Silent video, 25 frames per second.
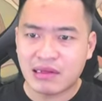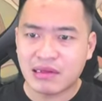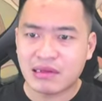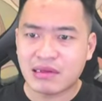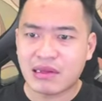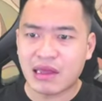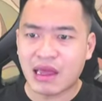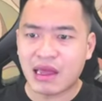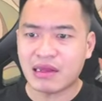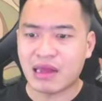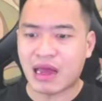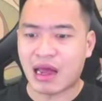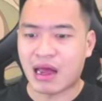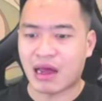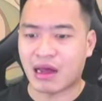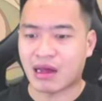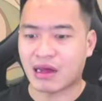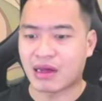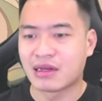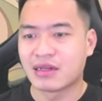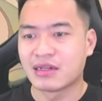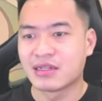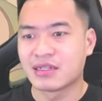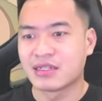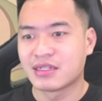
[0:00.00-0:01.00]
thế
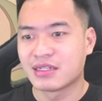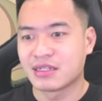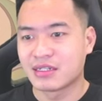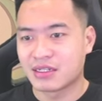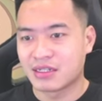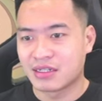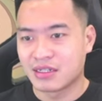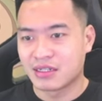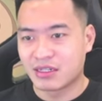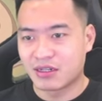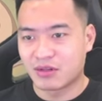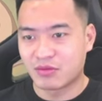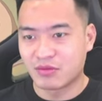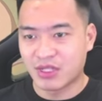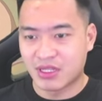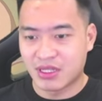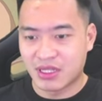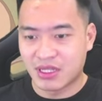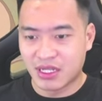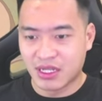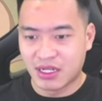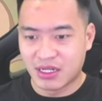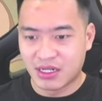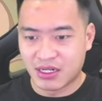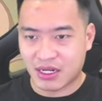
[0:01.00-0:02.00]
nhỉ. Không thể
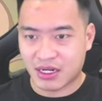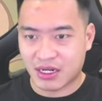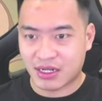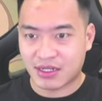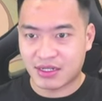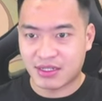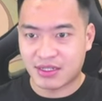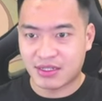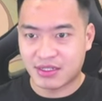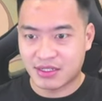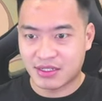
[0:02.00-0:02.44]
tin được.